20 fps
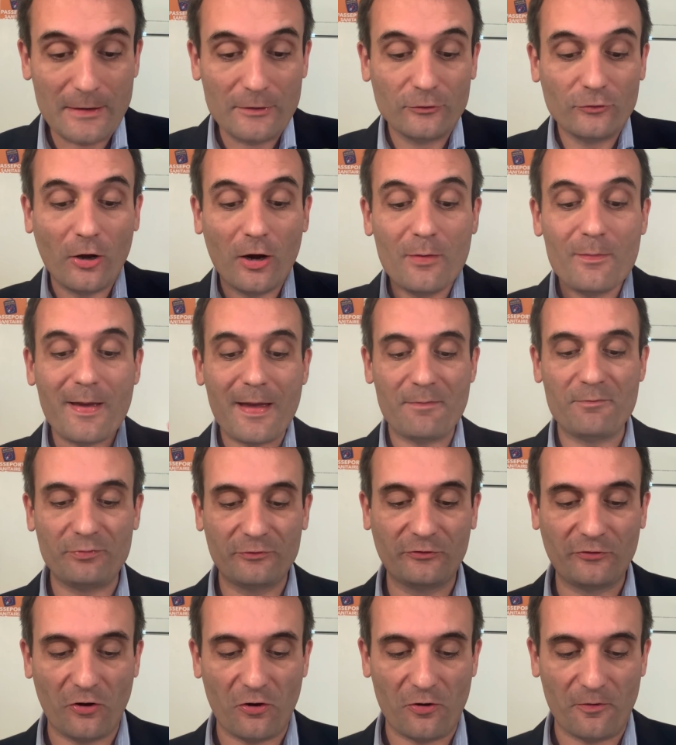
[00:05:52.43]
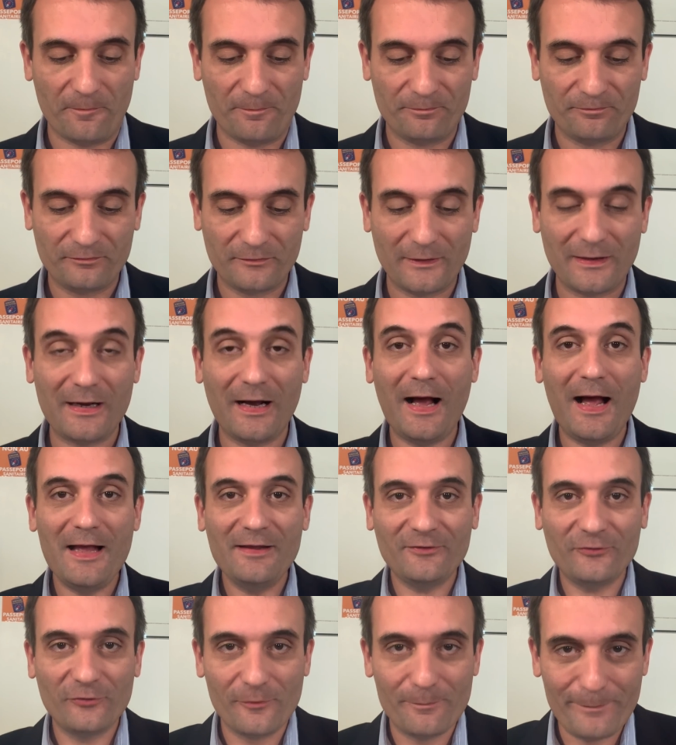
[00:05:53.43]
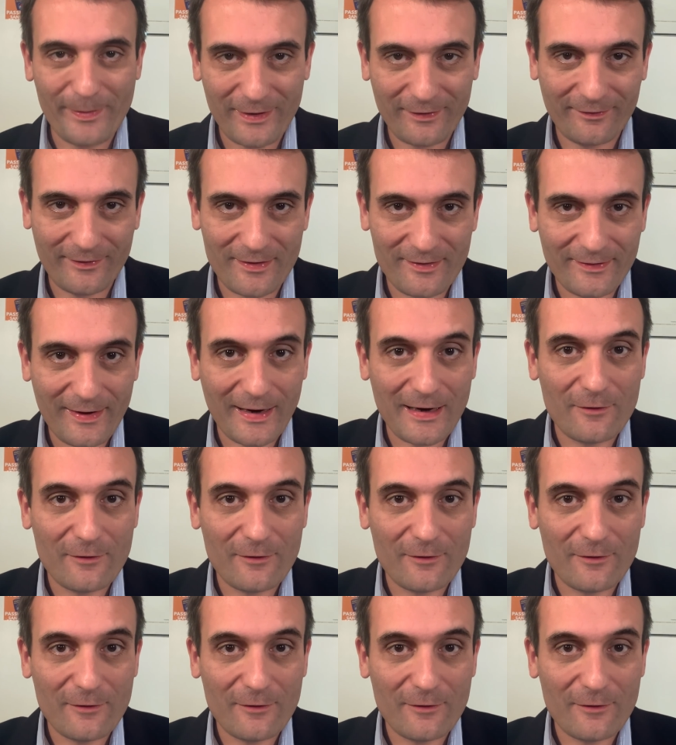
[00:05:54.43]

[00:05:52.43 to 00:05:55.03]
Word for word: Dans le même temps, grâce au pass sanitaire,